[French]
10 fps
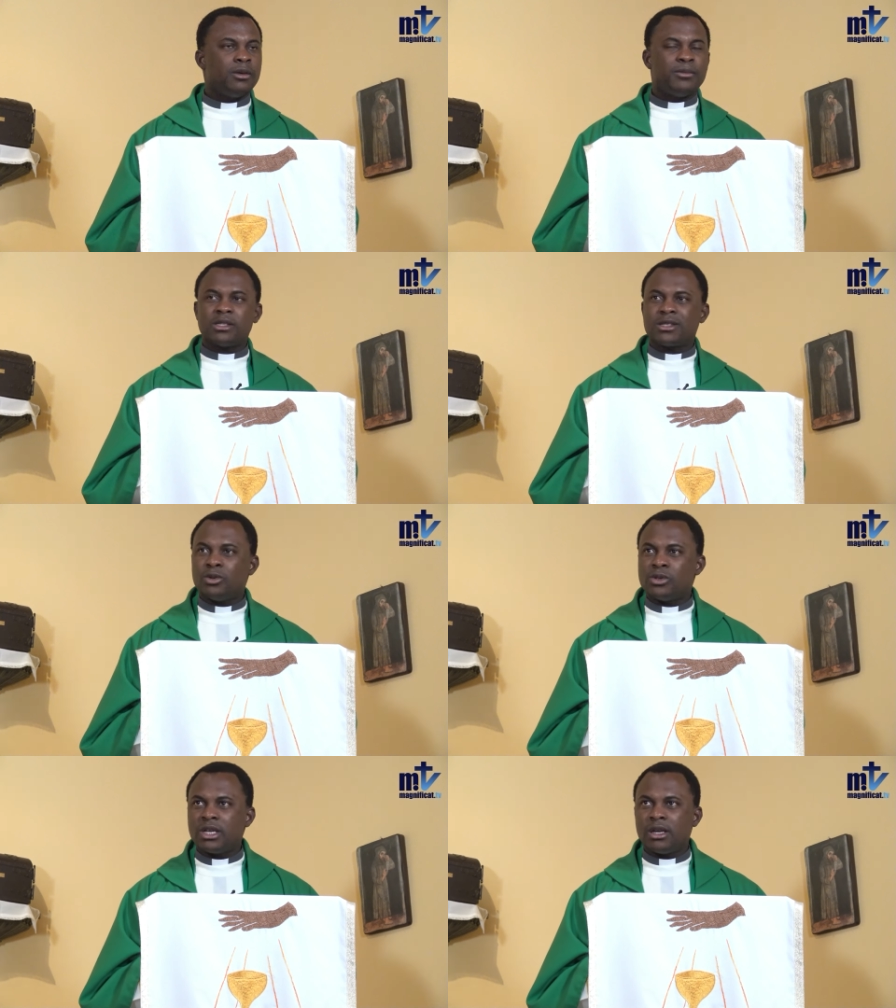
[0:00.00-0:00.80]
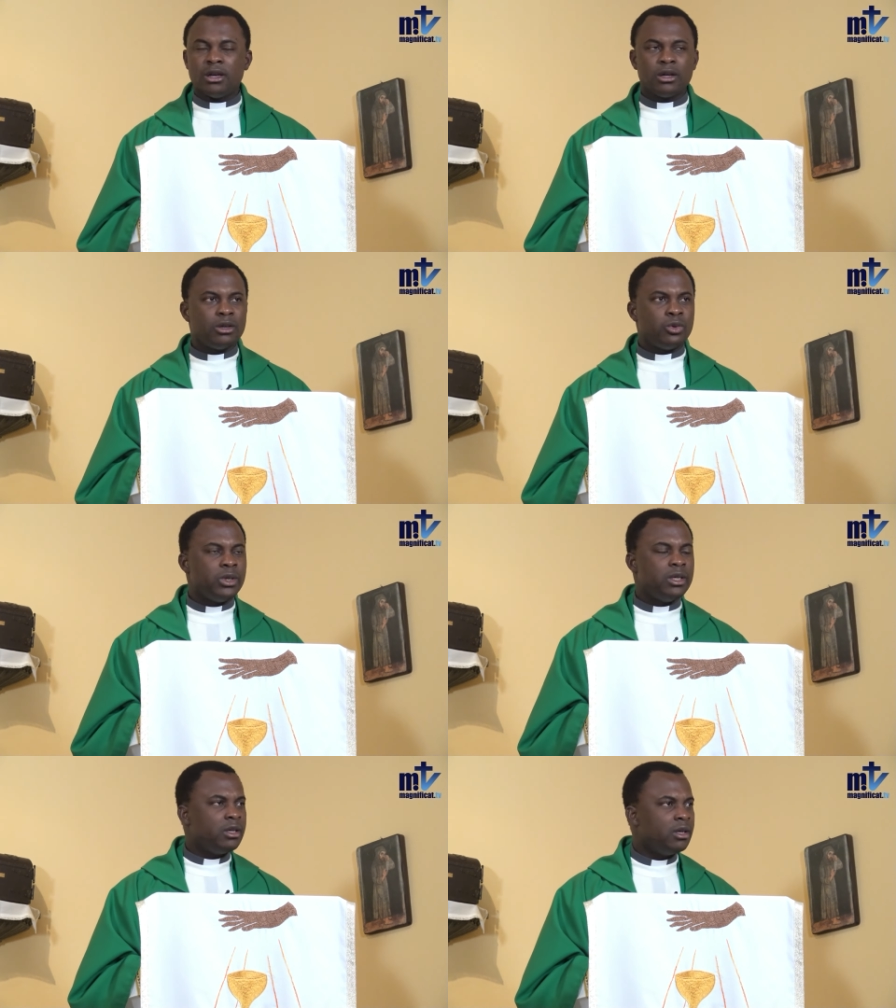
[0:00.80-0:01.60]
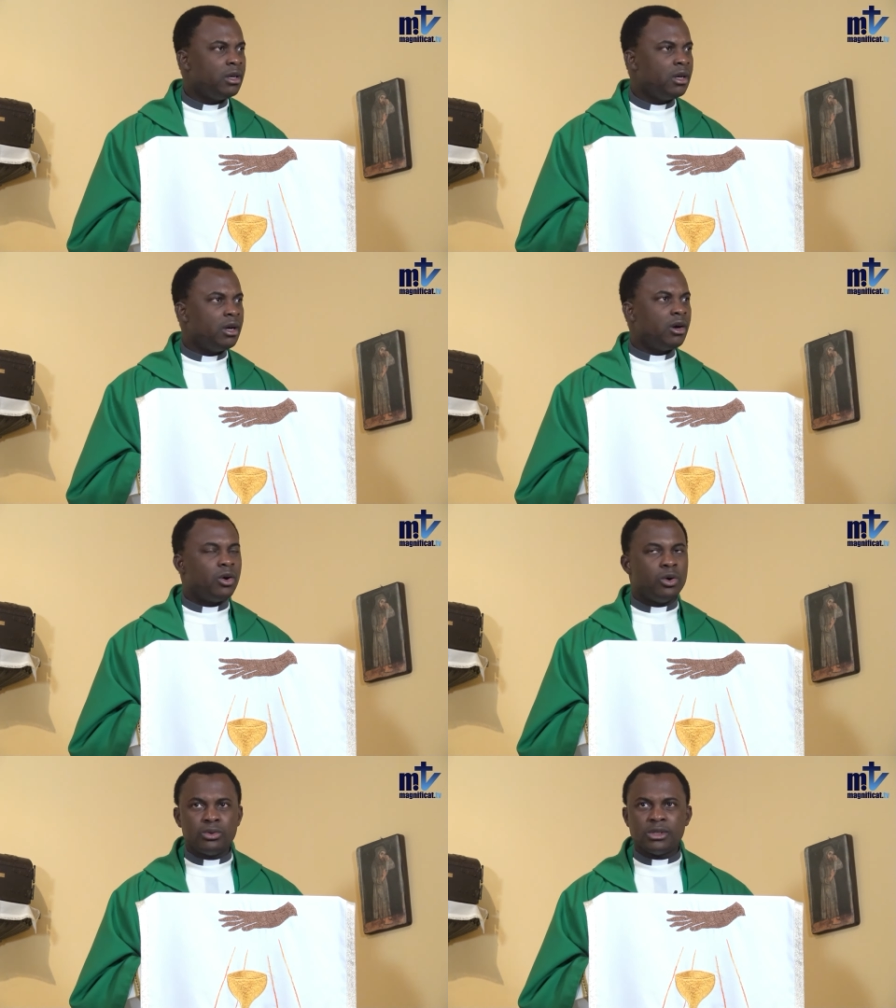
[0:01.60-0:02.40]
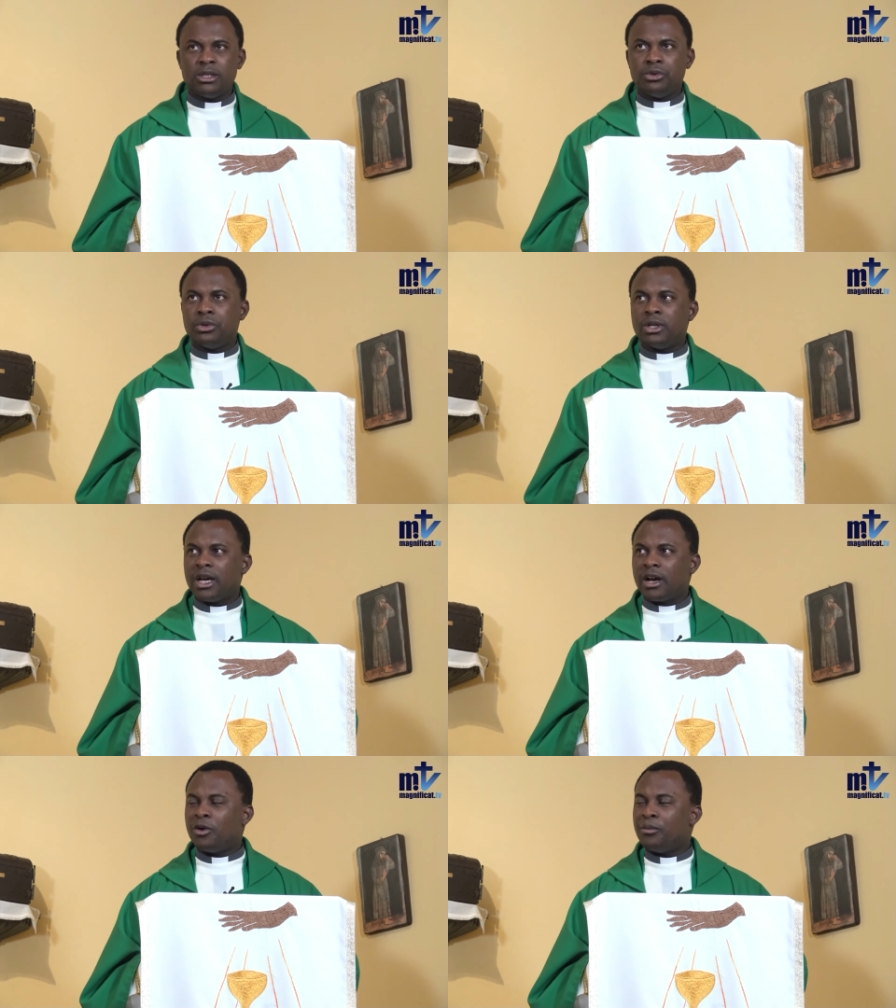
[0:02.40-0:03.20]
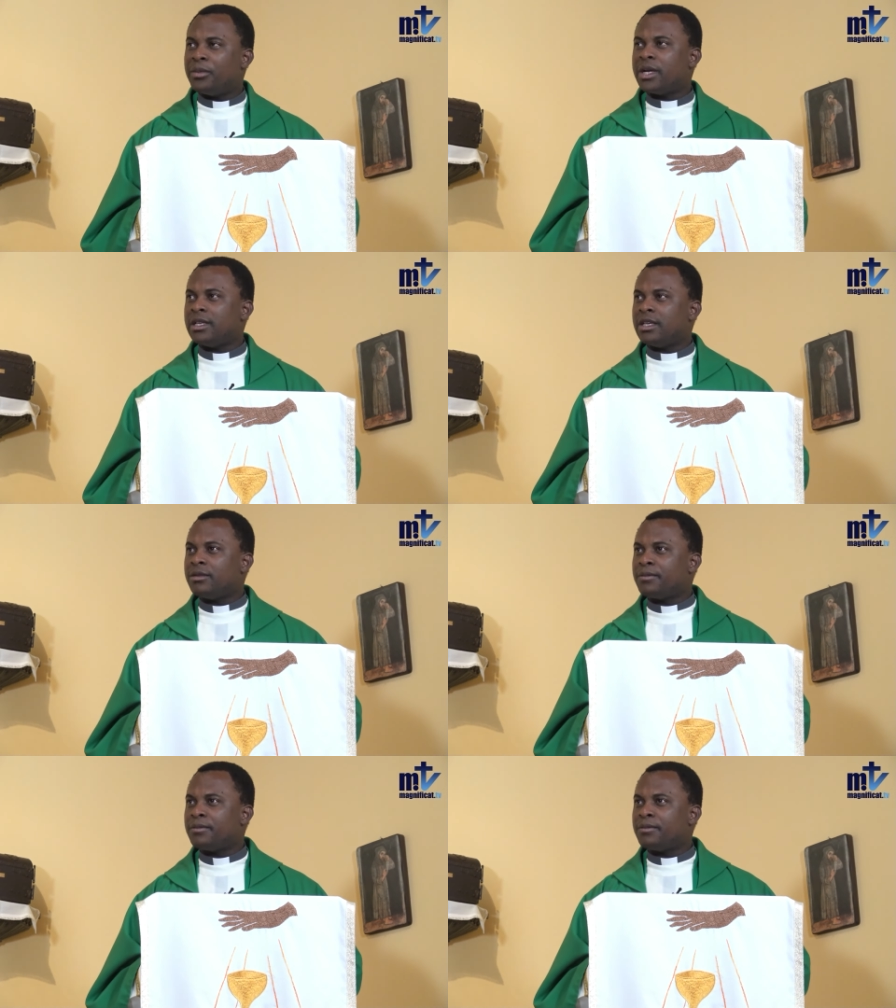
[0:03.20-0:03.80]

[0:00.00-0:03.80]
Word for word: parce que le Seigneur, lui, continue de t'accompagner.